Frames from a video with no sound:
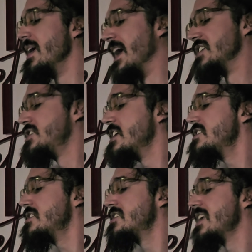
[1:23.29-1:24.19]
É
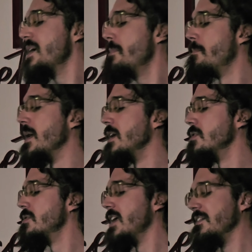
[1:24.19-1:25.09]
gente sem
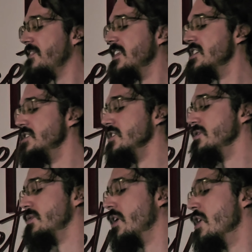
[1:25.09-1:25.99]
empenho, nem é
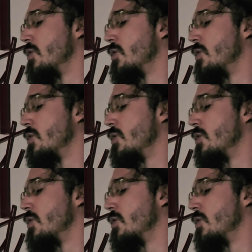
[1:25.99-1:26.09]
fidedigno.